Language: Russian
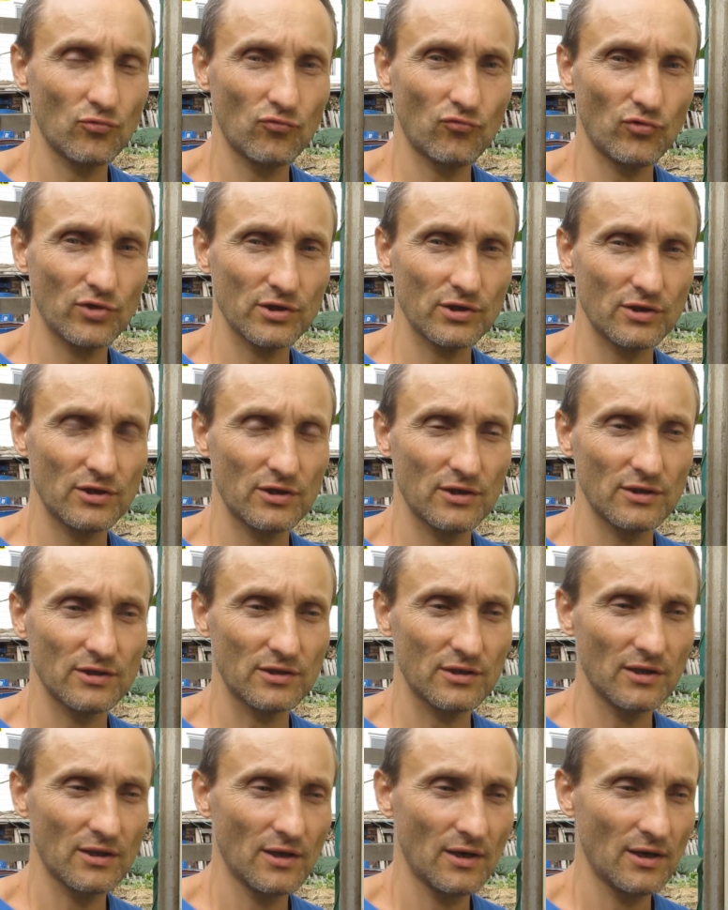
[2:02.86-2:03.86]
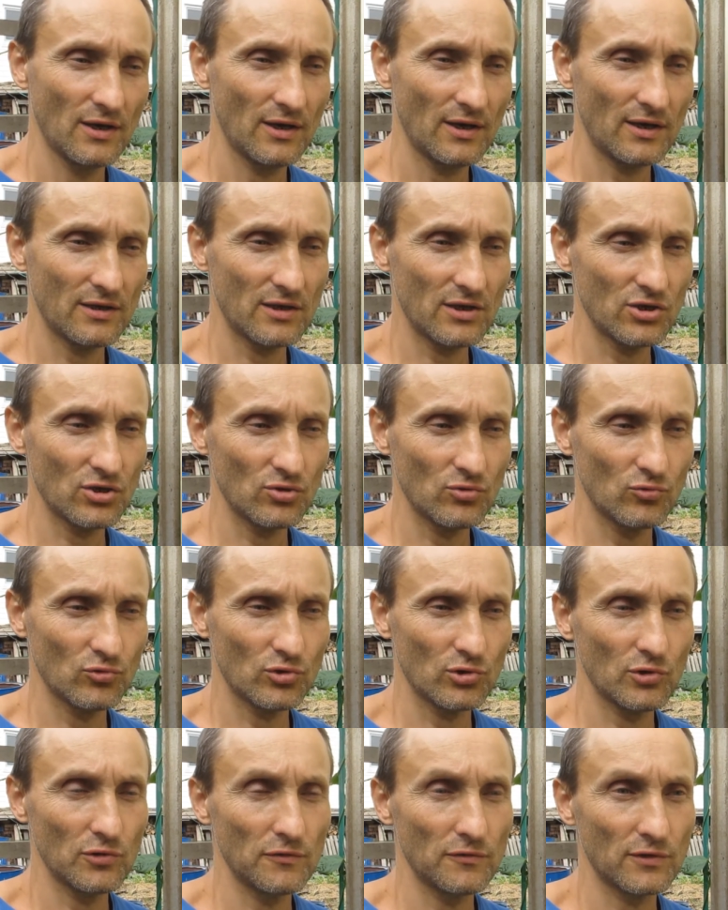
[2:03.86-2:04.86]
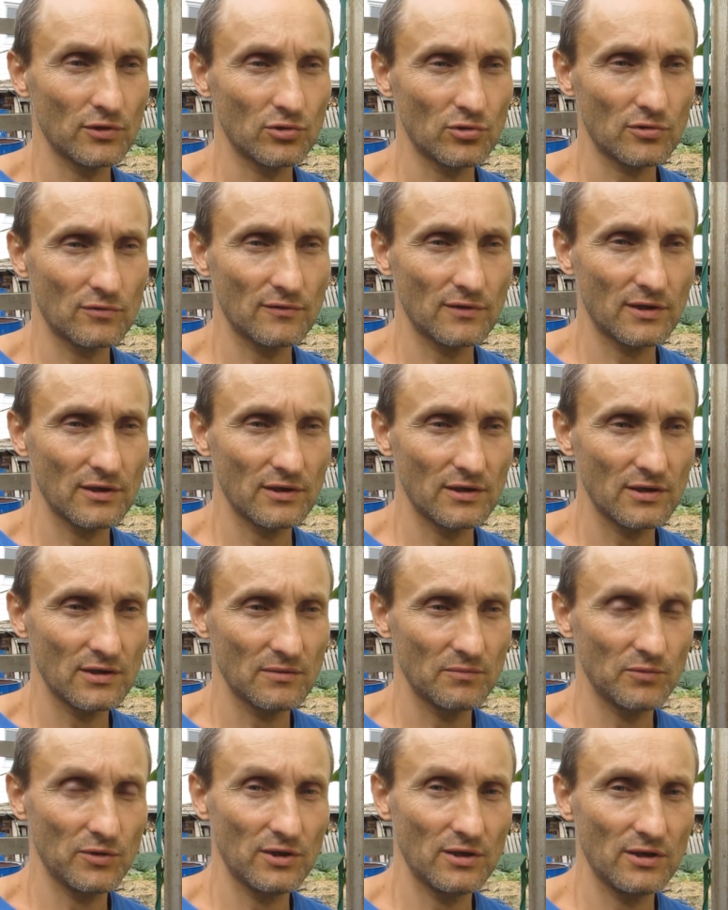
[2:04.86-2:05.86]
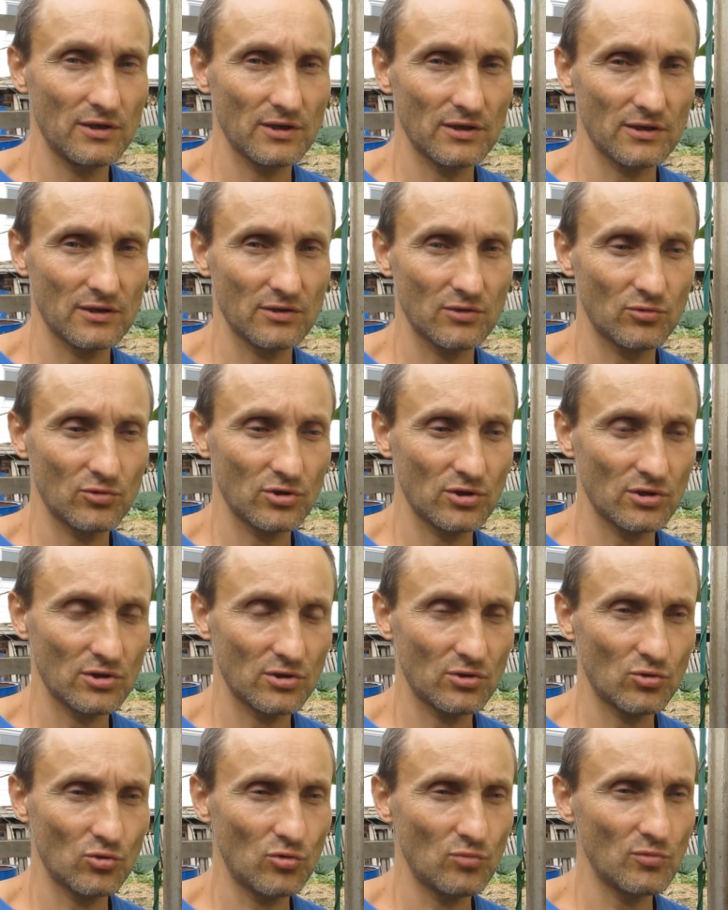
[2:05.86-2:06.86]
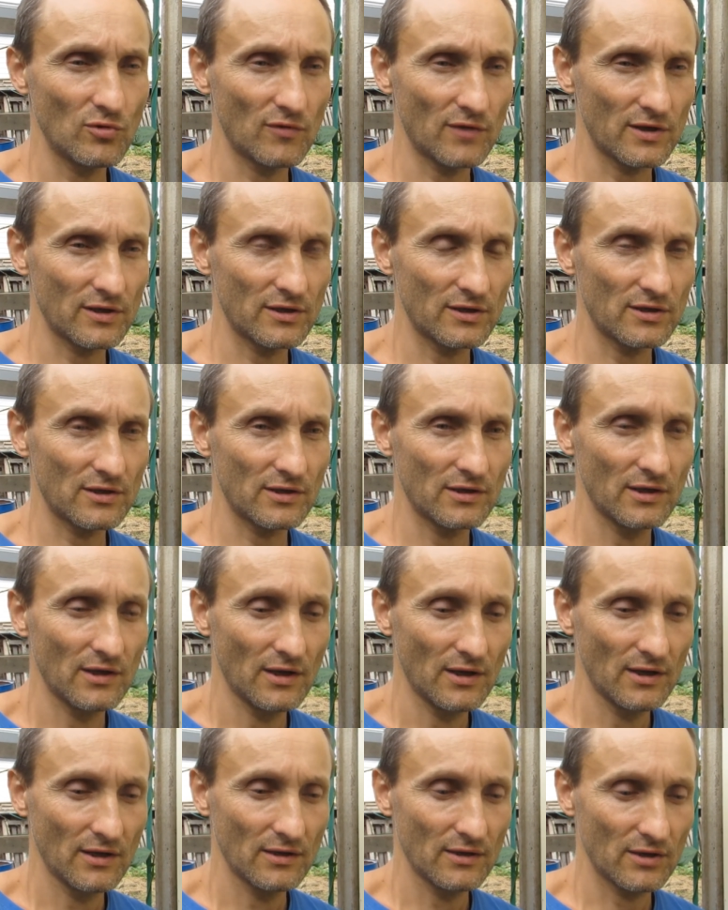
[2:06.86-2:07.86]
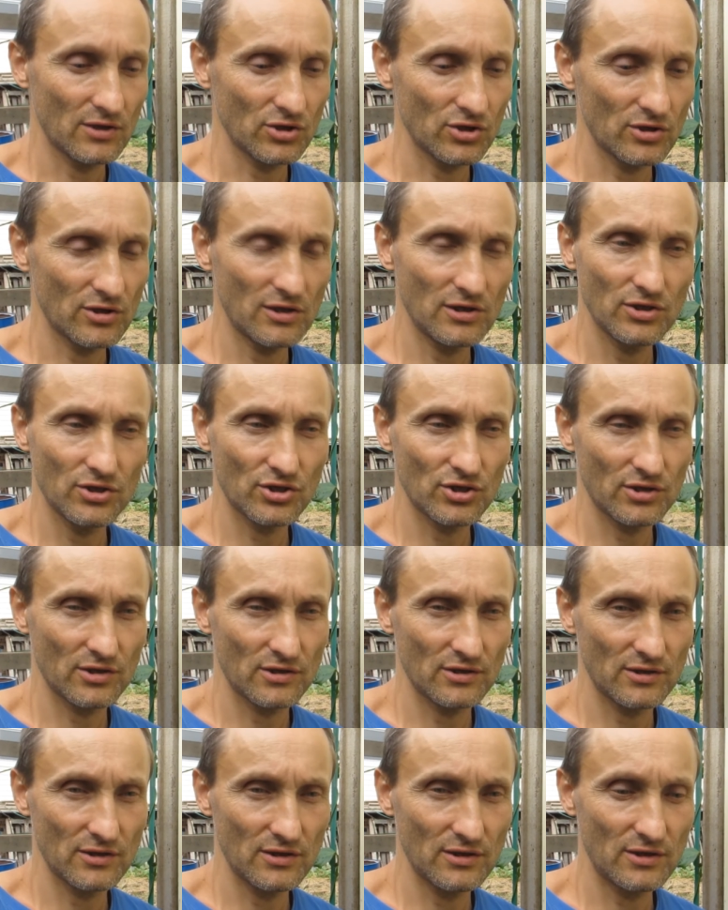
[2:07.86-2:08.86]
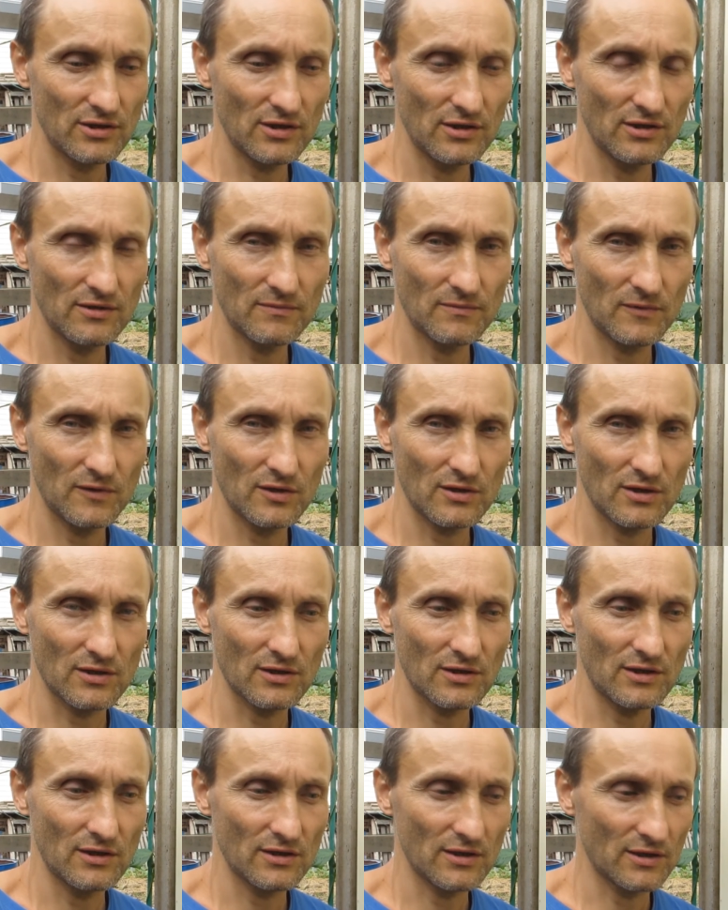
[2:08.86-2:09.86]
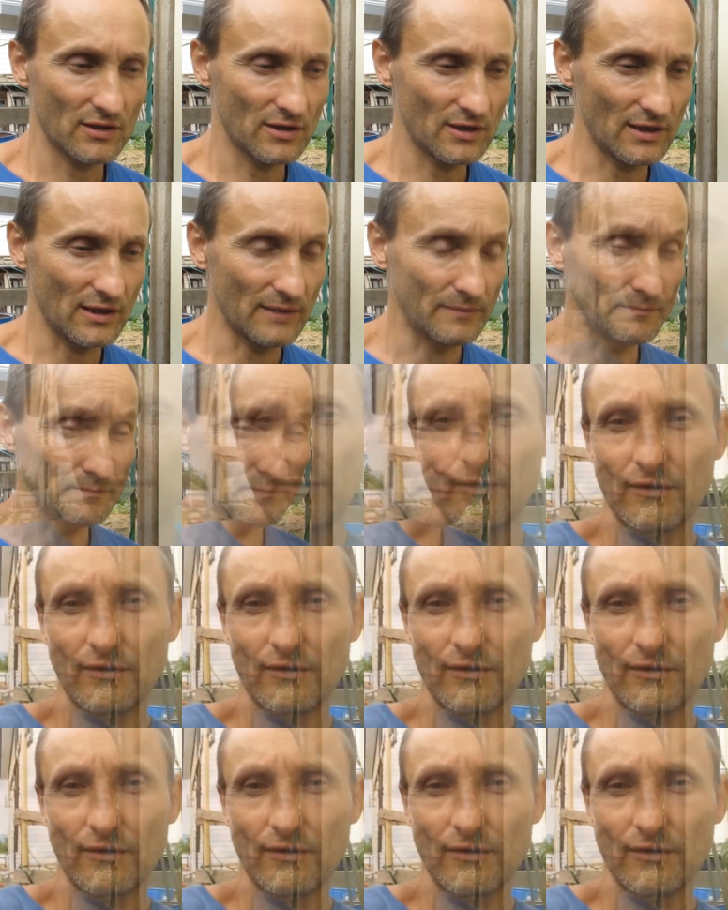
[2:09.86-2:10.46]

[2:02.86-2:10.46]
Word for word: у вас есть, а также условия, в которые вы хотите переехать. То есть это дом, квартира, также наличие детей и так далее, и так далее.